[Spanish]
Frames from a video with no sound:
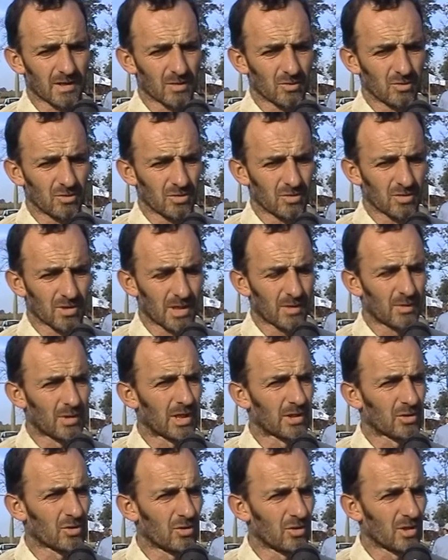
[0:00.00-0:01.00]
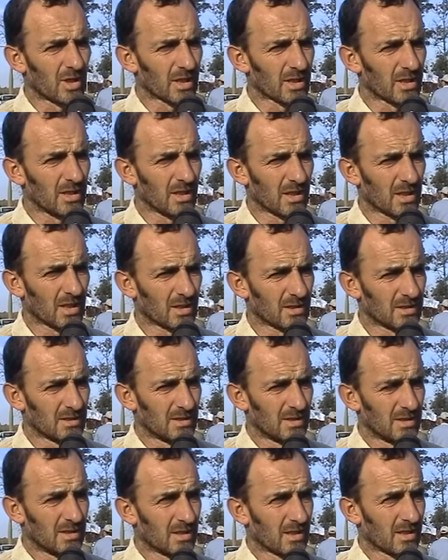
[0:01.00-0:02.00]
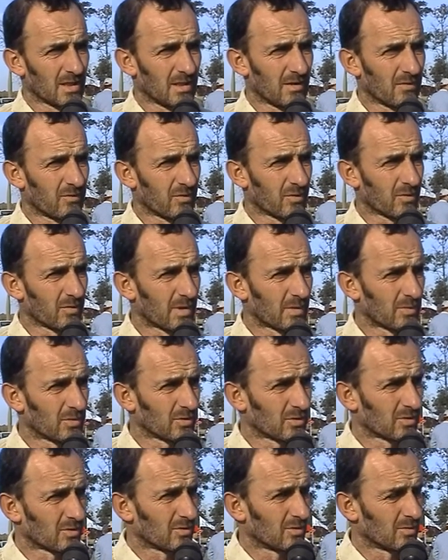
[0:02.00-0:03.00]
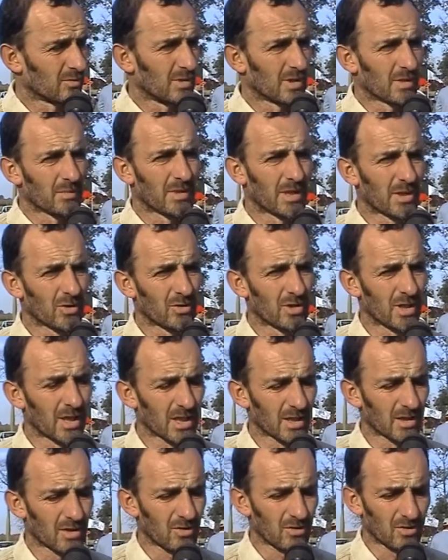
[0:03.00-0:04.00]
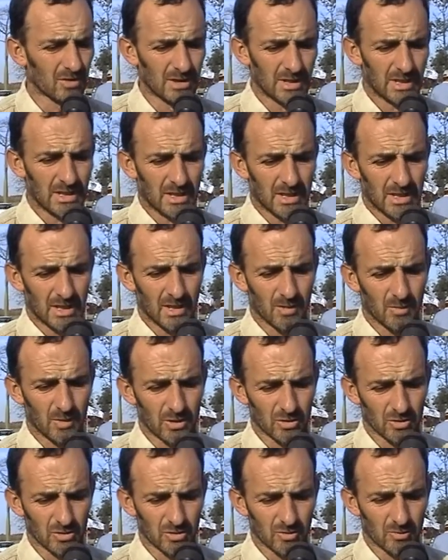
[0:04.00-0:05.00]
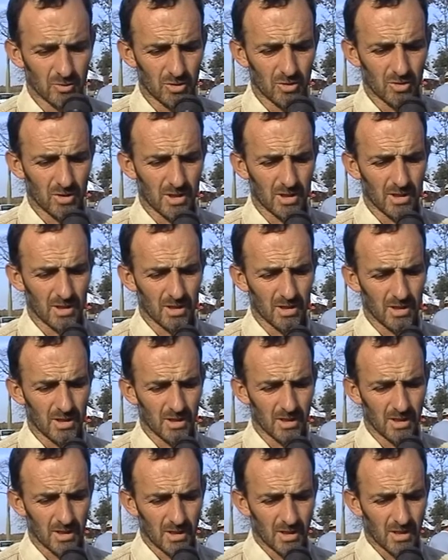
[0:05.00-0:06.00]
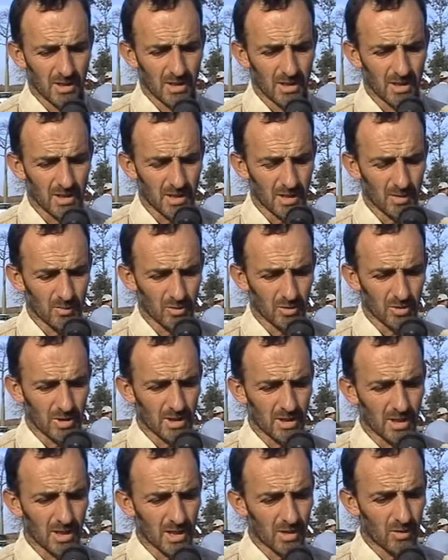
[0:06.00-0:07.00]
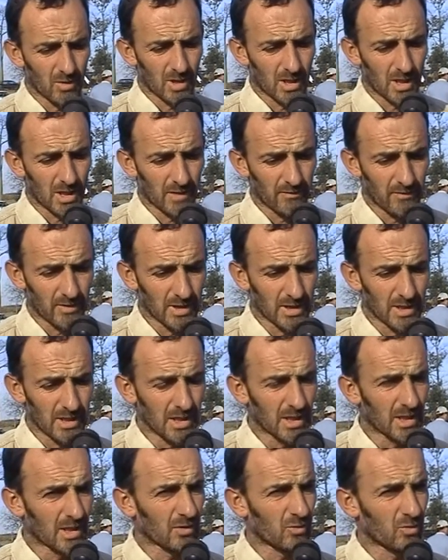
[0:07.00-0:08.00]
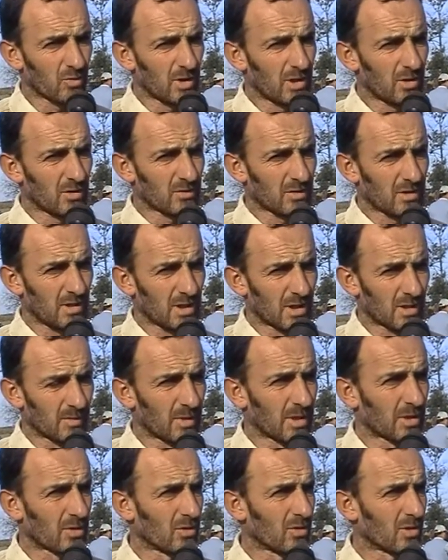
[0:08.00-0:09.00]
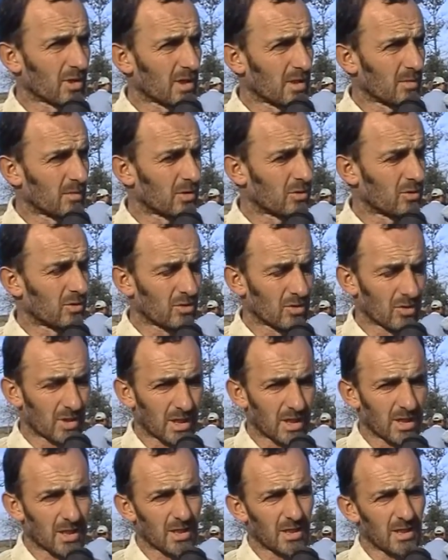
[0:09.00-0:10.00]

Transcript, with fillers: de San Justo, el laboratorio La Quinta, que formamos con mi hermano Leandro. Y bueno, somos los que estamos dedicados a la fertilidad de suelos y al método que mencionó la